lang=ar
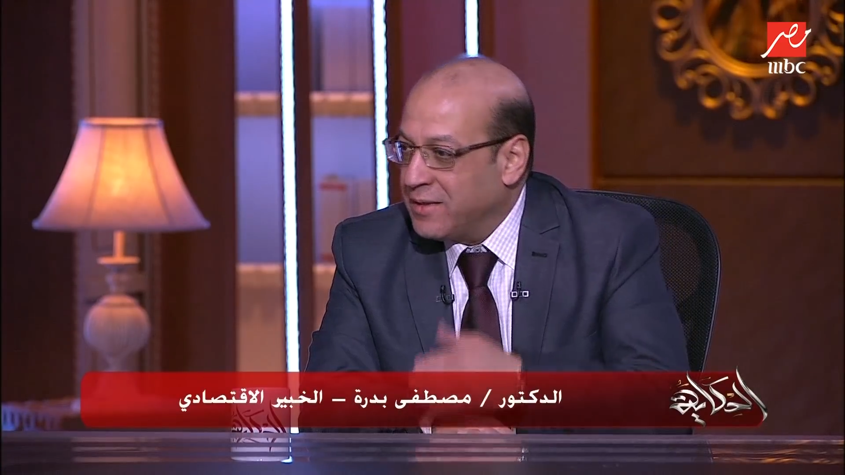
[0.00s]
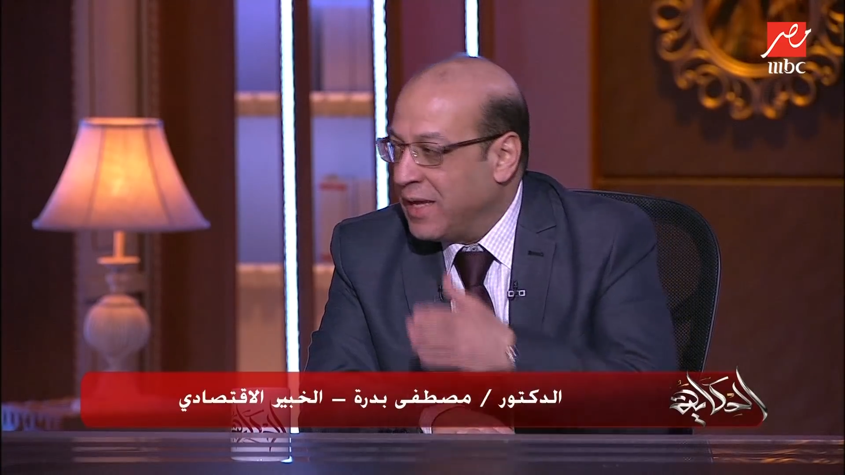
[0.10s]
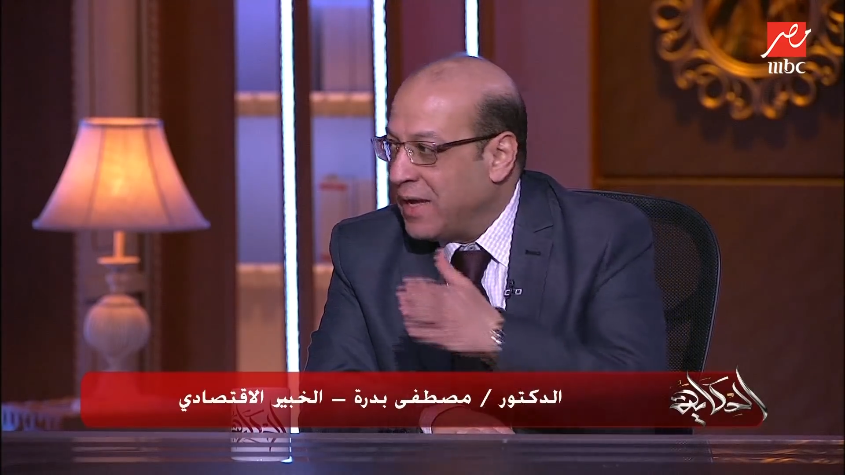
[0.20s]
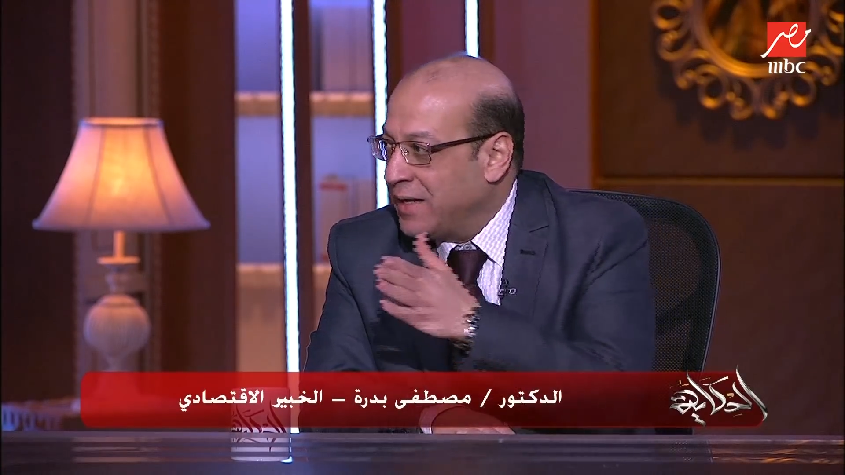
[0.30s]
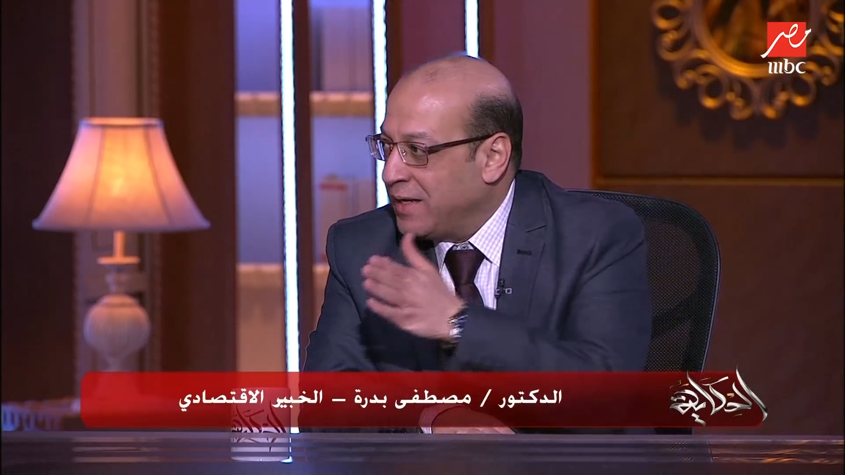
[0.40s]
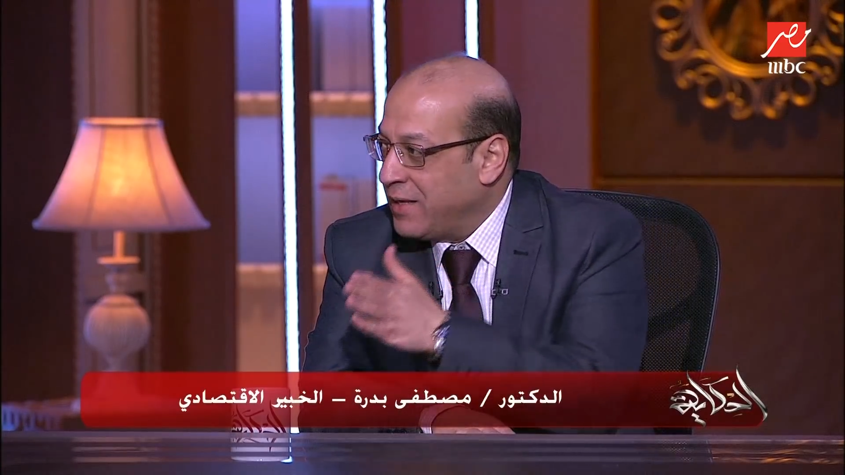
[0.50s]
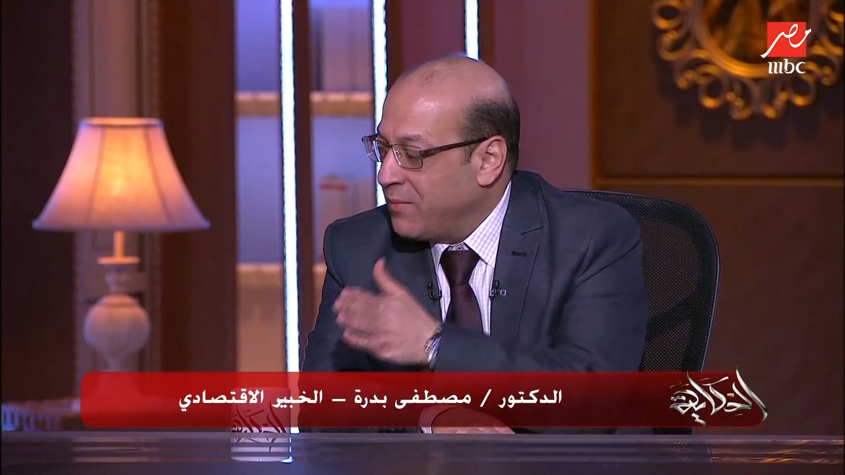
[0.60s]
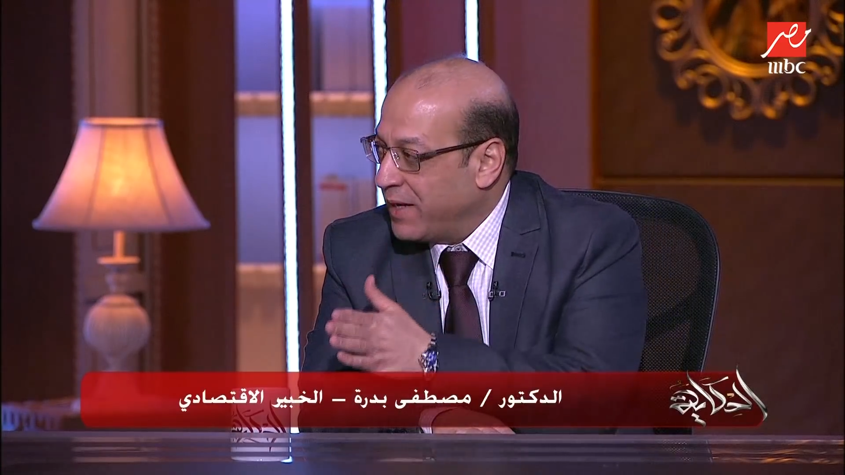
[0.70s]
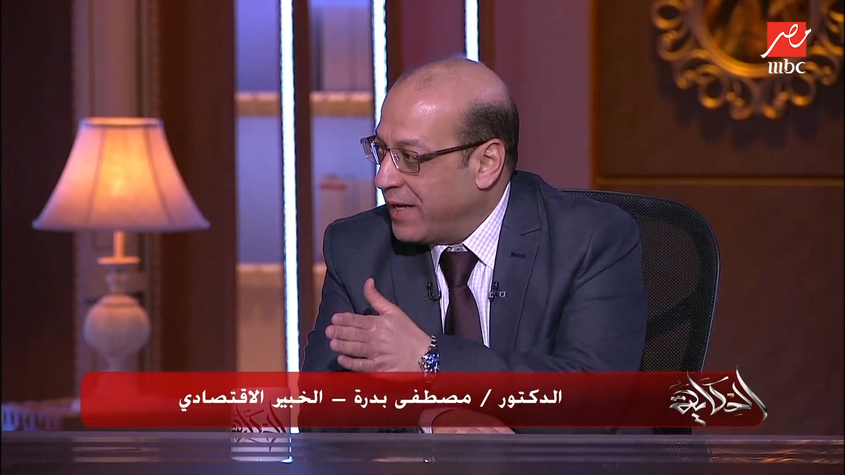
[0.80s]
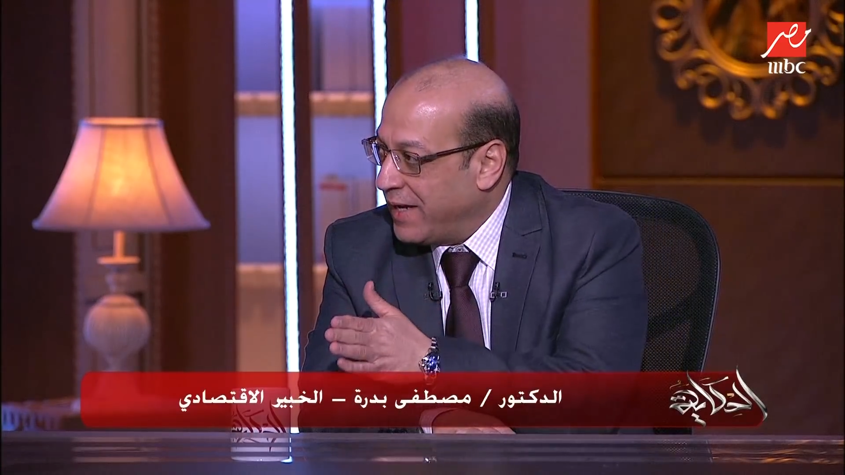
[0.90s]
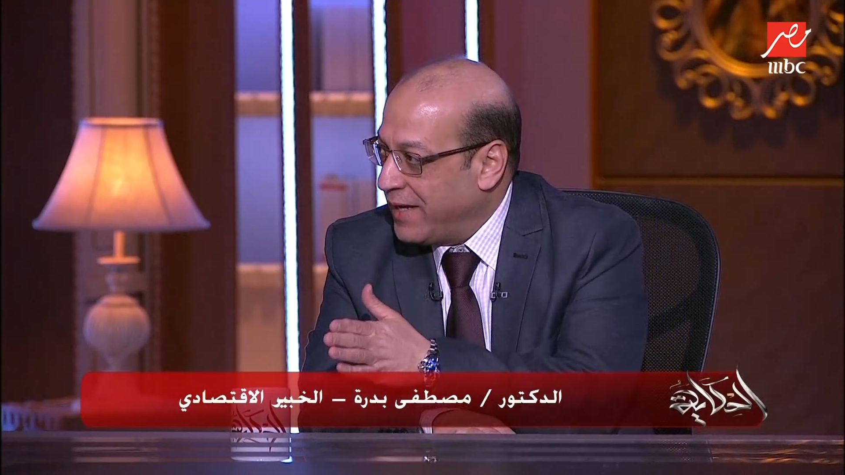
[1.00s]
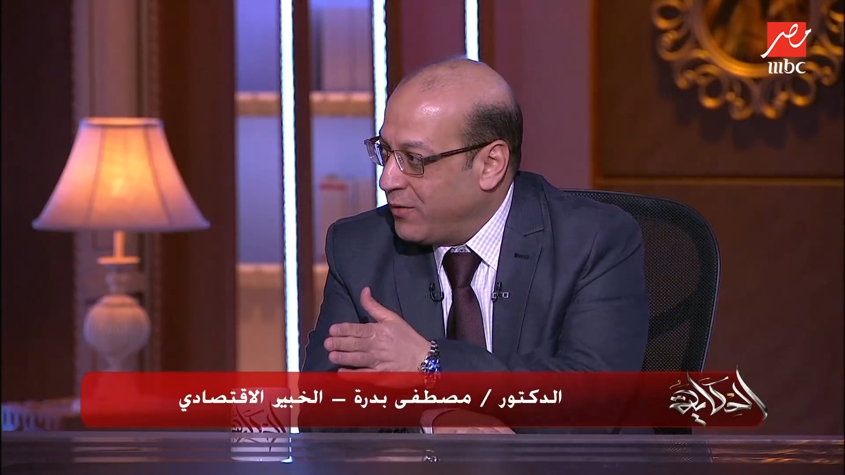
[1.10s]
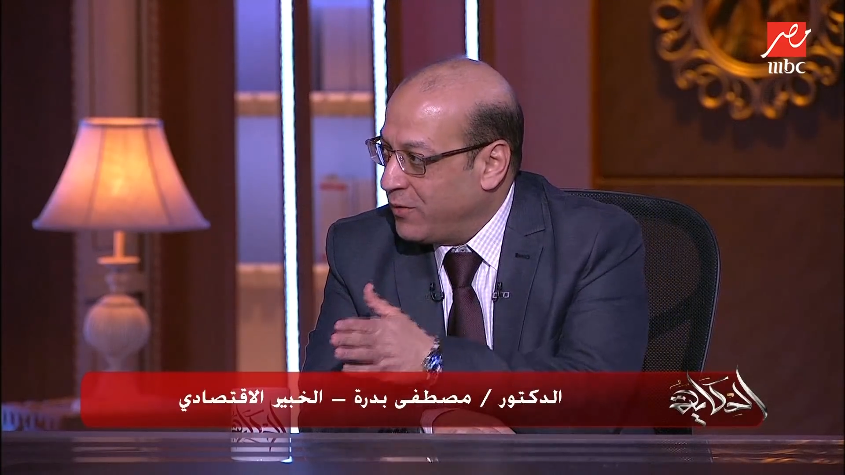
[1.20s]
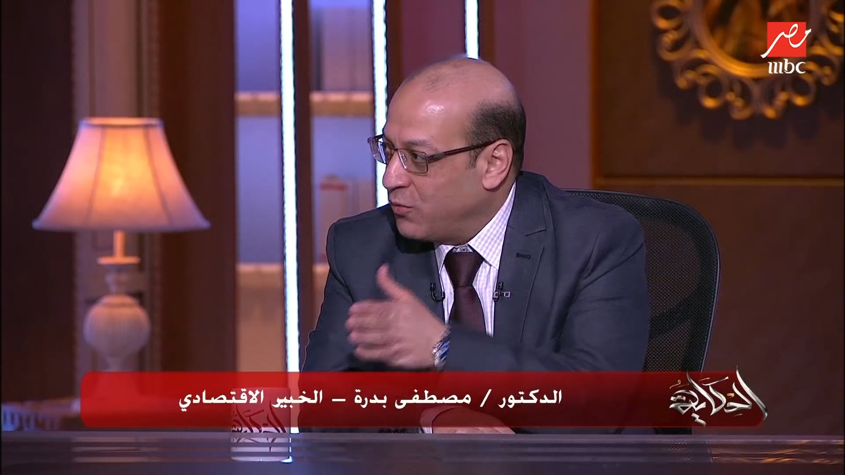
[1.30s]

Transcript: ده ليه مجال